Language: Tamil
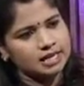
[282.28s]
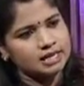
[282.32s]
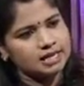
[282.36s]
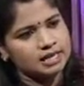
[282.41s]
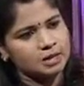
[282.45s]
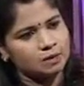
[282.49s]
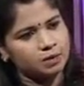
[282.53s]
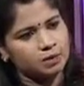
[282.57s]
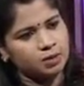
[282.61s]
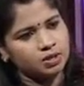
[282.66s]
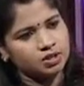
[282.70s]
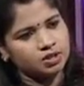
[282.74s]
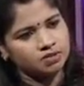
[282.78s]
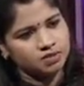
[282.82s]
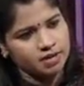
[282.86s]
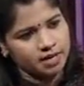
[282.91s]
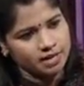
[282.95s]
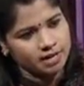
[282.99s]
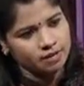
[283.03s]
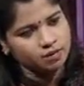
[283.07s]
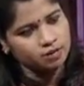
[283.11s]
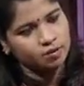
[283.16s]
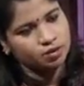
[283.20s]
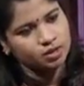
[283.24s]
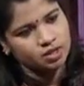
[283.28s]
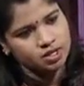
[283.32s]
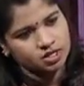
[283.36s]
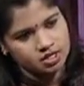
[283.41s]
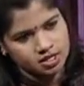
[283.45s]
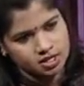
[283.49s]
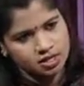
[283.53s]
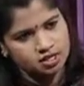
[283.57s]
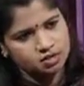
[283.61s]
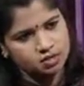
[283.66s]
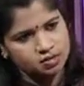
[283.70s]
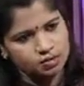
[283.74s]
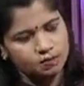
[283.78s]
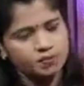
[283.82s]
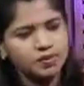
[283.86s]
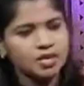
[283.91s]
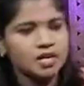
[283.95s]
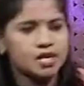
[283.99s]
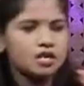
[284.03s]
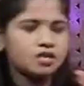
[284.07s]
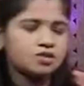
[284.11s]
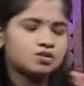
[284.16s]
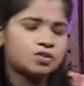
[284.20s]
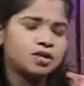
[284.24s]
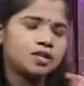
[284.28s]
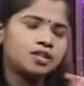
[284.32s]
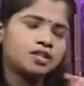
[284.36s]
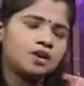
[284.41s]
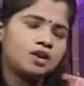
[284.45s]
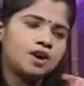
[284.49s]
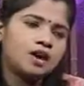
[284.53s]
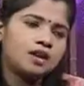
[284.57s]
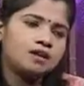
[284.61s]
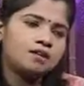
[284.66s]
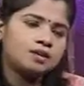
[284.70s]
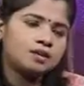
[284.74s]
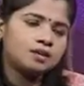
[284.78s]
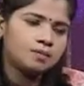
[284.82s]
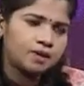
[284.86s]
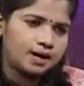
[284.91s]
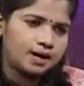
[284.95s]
அந்த கற்பூரத்தை வடிக்கும் போது தான் சேர்த்தணும் ஸோ இந்த ஆயில் வந்து நம்ம